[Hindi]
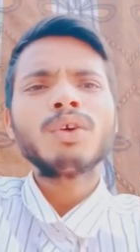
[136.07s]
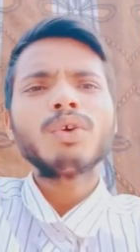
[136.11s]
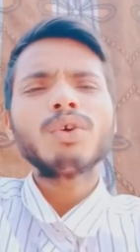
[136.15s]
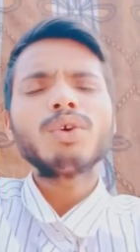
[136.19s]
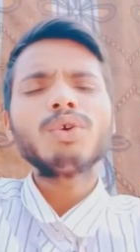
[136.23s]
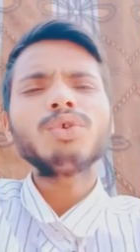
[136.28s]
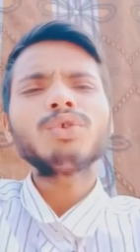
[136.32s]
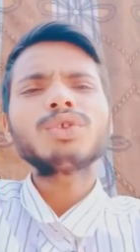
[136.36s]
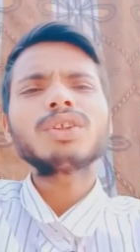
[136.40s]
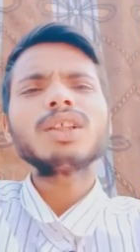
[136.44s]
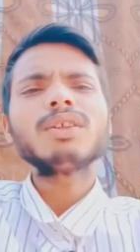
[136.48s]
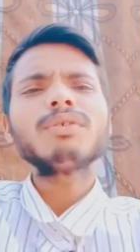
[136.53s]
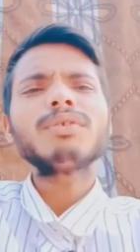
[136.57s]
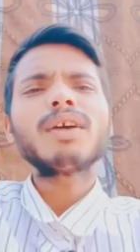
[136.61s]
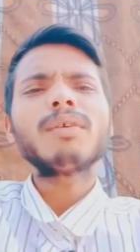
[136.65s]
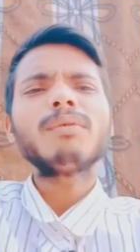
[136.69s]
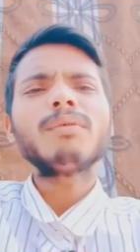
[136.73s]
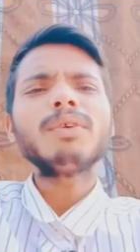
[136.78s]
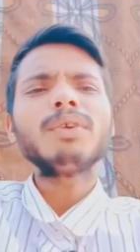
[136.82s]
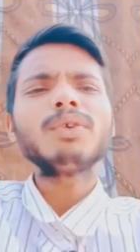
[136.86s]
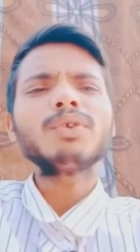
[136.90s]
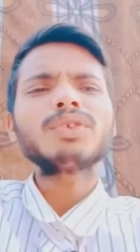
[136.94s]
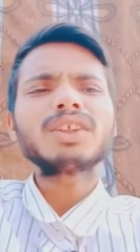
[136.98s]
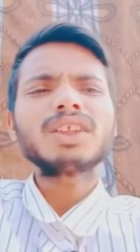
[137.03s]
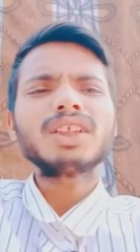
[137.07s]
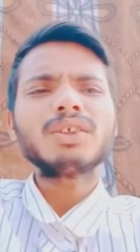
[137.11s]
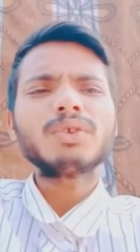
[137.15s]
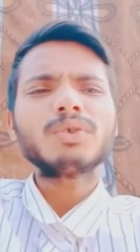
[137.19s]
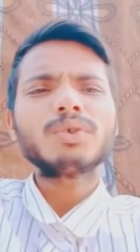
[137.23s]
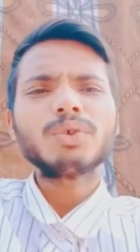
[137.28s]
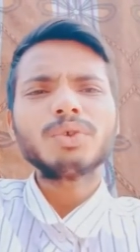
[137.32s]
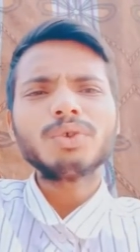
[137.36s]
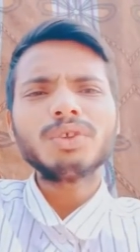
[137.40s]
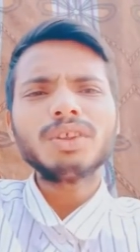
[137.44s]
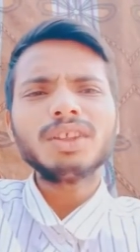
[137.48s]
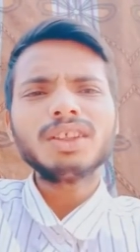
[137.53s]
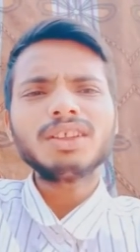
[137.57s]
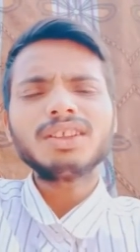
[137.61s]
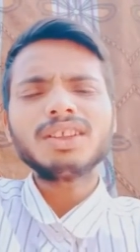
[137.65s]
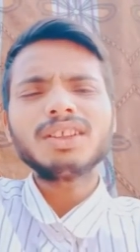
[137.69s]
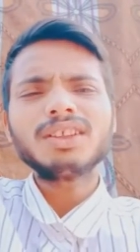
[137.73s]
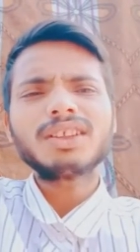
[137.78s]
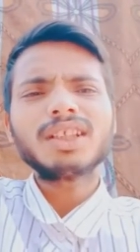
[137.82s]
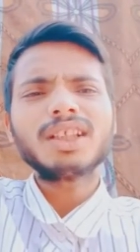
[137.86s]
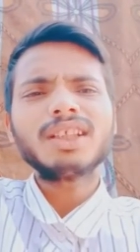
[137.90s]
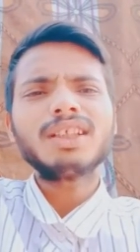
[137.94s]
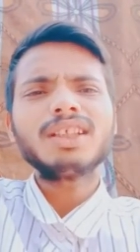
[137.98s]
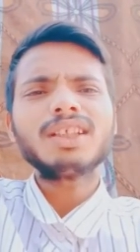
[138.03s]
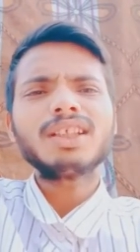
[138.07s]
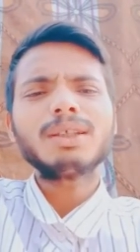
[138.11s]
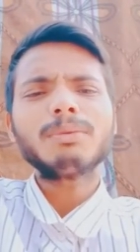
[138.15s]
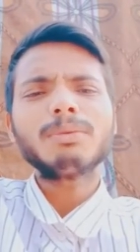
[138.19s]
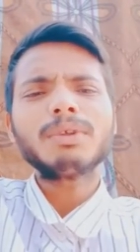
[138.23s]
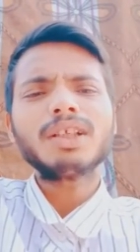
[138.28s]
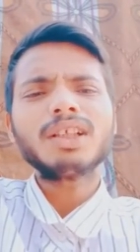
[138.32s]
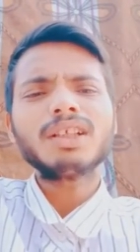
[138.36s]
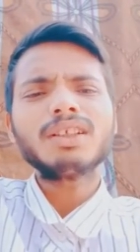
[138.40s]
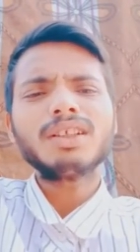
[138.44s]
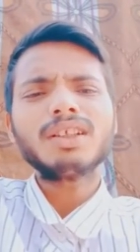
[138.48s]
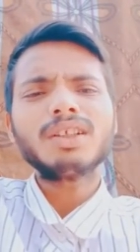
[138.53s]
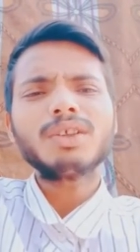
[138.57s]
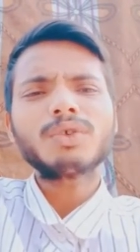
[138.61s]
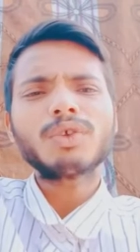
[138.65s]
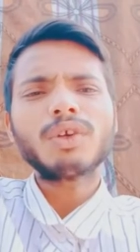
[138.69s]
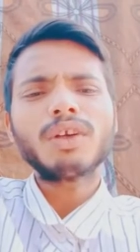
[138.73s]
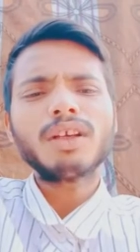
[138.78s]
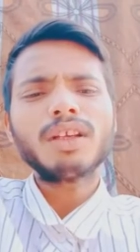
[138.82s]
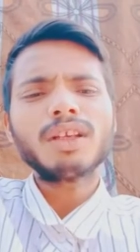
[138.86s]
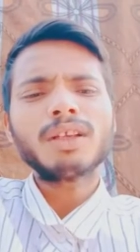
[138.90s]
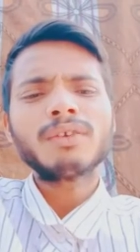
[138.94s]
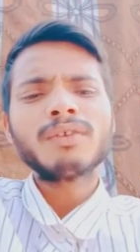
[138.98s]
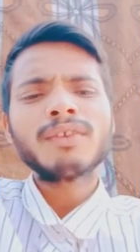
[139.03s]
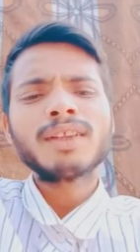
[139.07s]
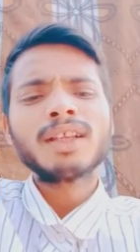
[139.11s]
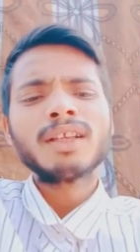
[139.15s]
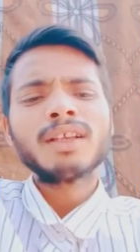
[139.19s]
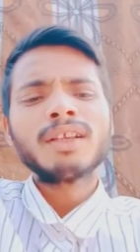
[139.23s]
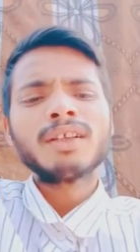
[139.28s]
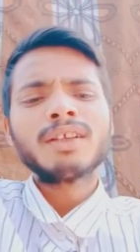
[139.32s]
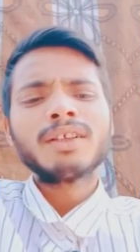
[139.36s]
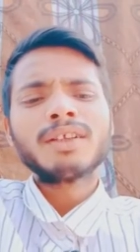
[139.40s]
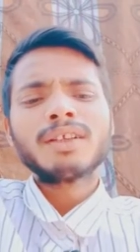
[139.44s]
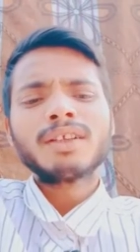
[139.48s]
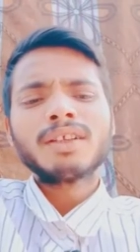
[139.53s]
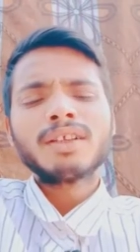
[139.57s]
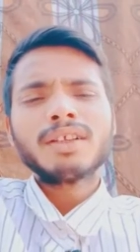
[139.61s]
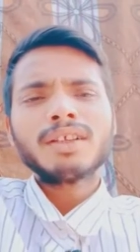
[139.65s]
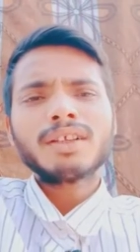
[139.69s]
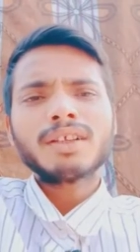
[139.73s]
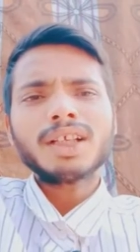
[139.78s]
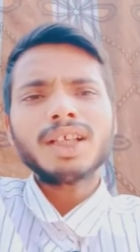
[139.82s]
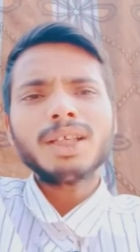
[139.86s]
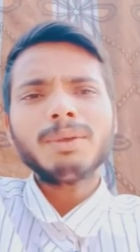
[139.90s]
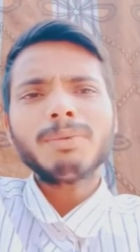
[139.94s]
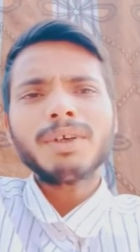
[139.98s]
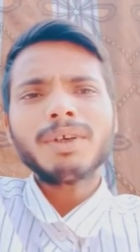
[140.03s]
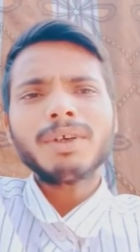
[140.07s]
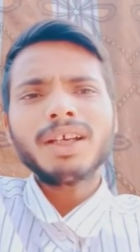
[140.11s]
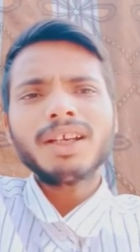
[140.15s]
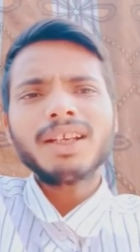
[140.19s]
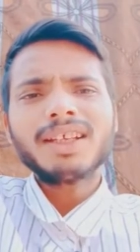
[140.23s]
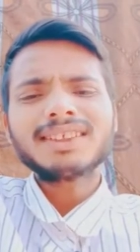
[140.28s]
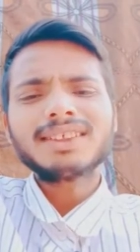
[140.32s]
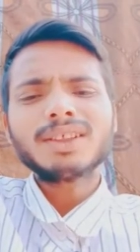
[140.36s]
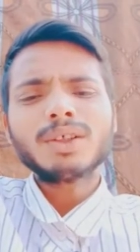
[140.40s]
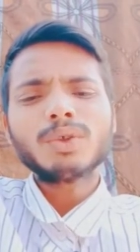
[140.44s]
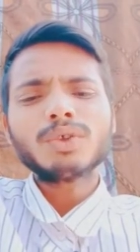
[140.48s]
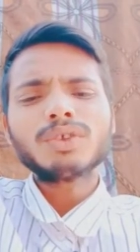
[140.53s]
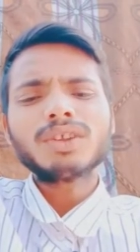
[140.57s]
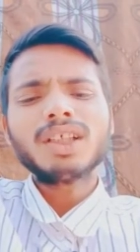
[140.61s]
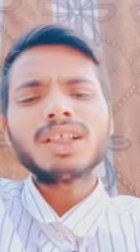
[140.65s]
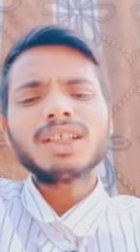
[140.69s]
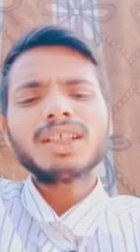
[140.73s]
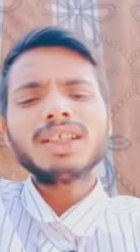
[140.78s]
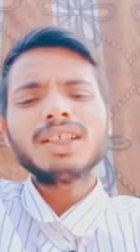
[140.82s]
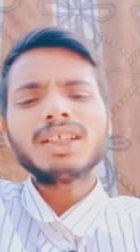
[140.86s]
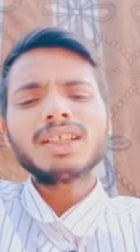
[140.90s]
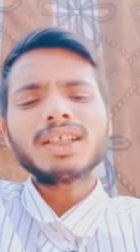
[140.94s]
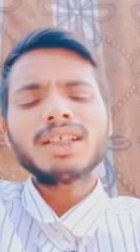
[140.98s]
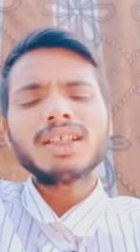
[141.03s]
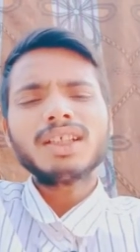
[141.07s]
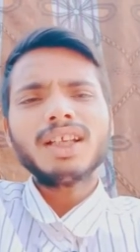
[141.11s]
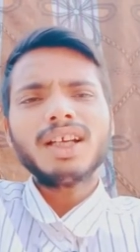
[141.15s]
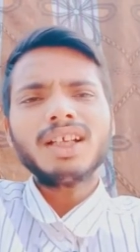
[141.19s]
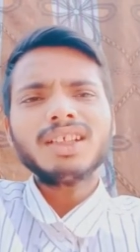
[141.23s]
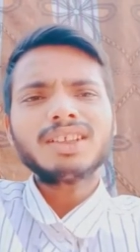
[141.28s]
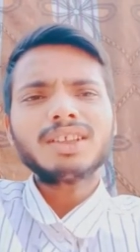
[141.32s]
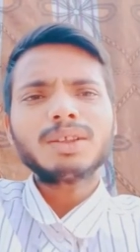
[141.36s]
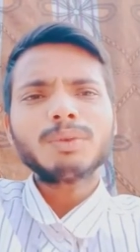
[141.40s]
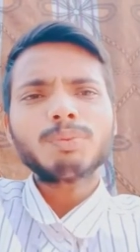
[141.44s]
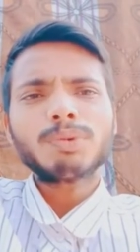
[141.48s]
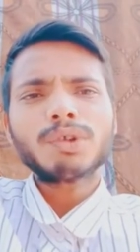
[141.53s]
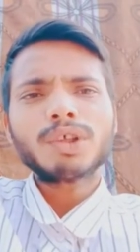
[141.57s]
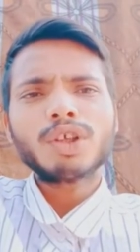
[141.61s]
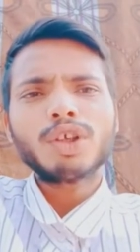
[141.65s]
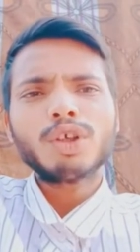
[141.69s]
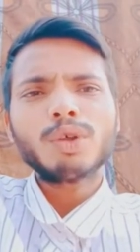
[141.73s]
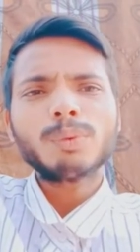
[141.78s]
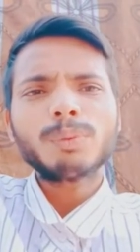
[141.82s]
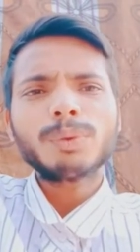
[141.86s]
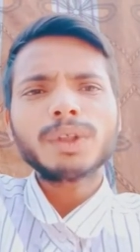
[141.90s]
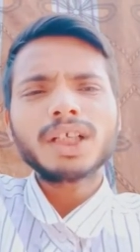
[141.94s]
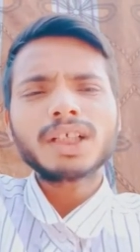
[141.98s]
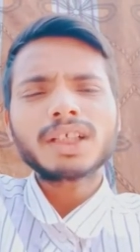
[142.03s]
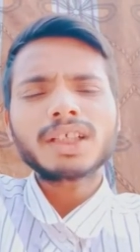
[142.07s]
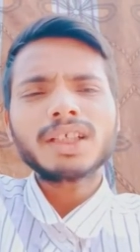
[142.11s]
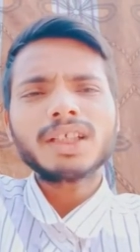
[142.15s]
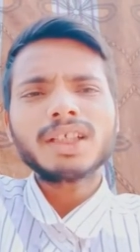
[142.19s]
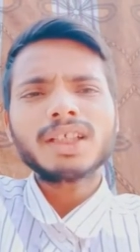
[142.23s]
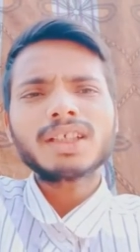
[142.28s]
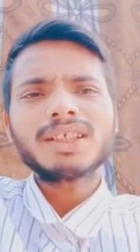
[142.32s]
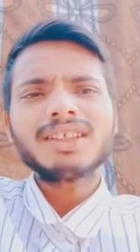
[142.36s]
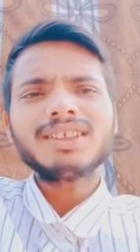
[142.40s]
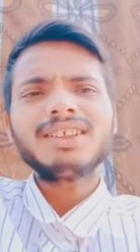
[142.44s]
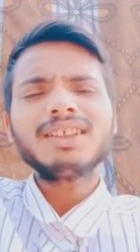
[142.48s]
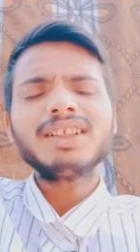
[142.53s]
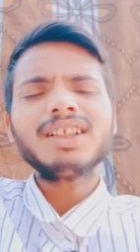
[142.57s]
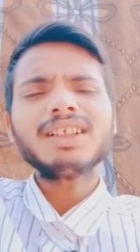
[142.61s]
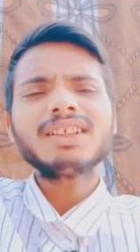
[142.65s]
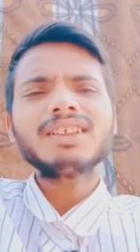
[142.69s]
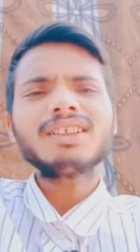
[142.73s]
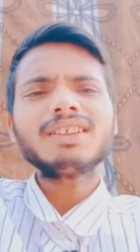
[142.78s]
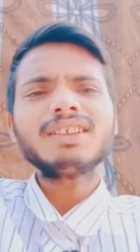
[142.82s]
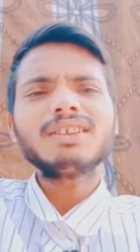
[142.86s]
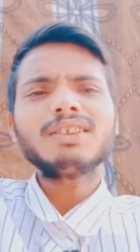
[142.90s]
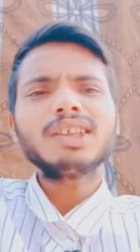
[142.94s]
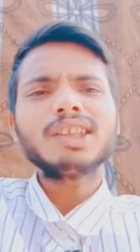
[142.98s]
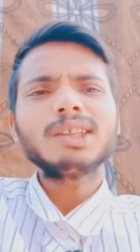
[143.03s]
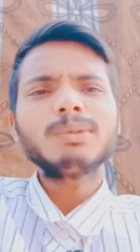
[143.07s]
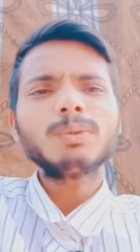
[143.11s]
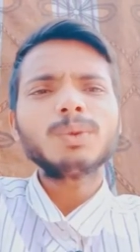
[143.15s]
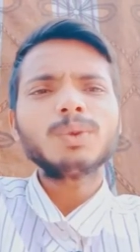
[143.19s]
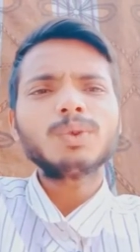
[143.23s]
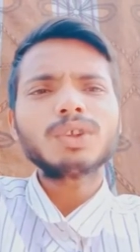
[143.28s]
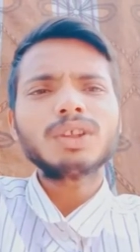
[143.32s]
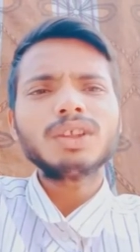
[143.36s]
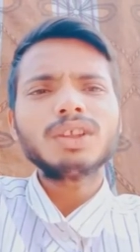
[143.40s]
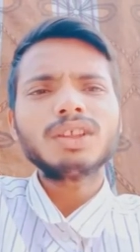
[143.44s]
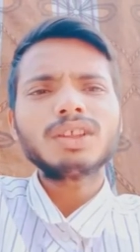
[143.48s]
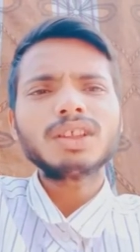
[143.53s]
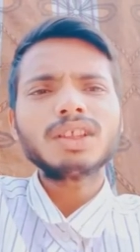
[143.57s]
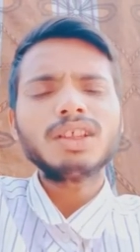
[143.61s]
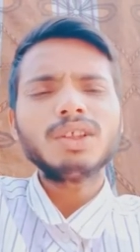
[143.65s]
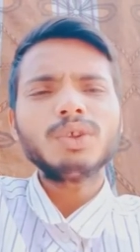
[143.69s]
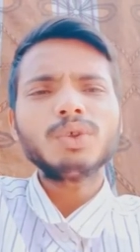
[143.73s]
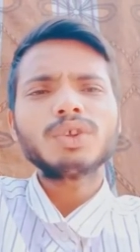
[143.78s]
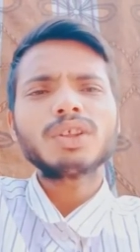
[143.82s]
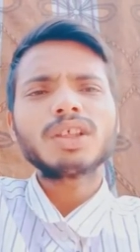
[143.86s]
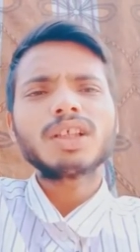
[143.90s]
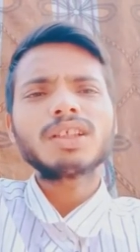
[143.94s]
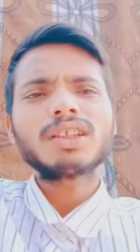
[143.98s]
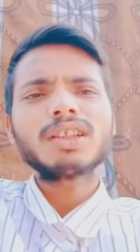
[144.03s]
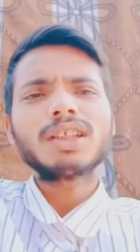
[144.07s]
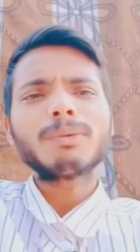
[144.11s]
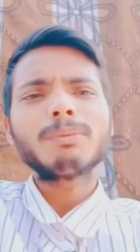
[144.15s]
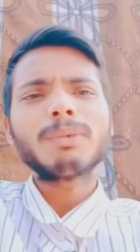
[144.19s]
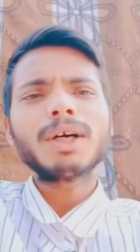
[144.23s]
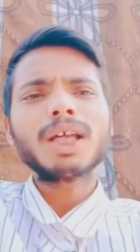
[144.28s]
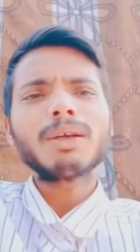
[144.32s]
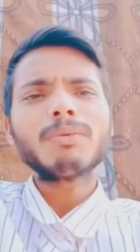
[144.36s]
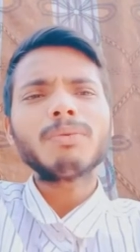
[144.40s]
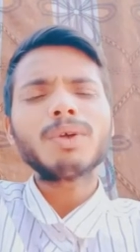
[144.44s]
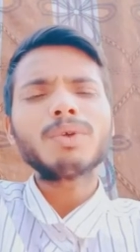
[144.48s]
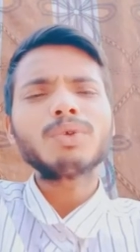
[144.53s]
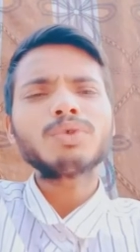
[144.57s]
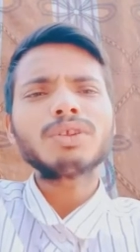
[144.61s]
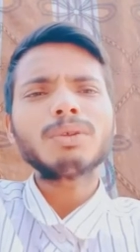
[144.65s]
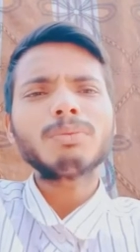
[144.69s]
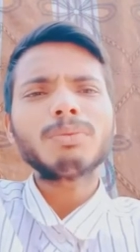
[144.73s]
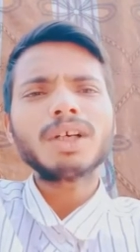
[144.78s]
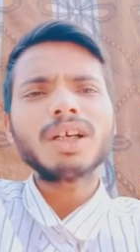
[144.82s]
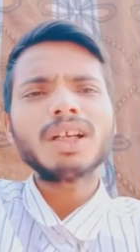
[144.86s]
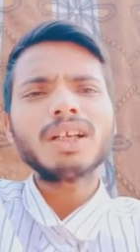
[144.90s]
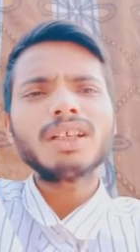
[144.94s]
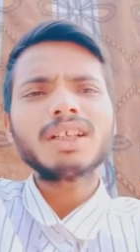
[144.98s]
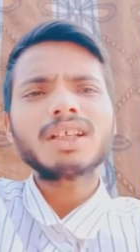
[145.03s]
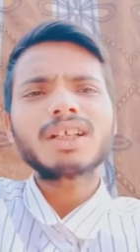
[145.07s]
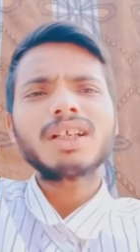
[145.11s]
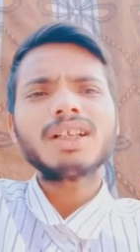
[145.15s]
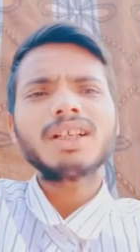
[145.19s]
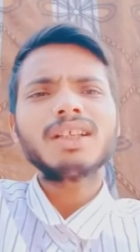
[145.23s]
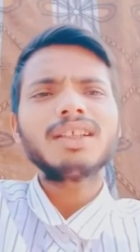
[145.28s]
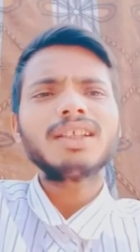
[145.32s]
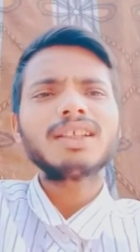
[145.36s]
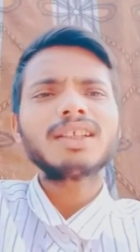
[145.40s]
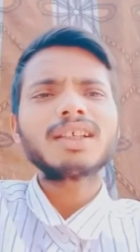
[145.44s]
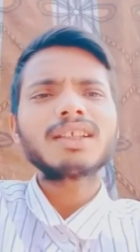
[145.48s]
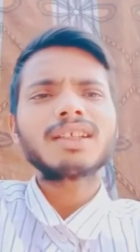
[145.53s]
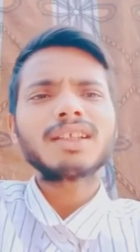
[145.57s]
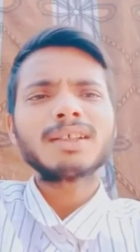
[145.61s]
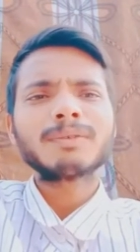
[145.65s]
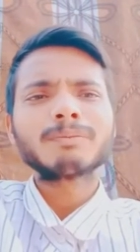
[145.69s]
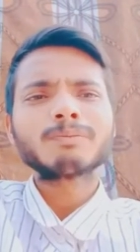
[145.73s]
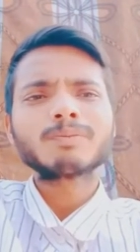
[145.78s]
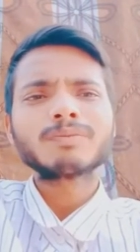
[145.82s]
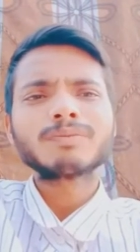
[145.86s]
और उसकी फैमिली उससे और ये चीज़ कहती है कि बेटा तेरे को इंडिया कई बार ऐसा होता है कि लास्ट पड़ाव पे आके किसी ना किसी चीज़ में उसकी छटनी हो जाती है बार बार उसे बाहर निकाल दिया जाता है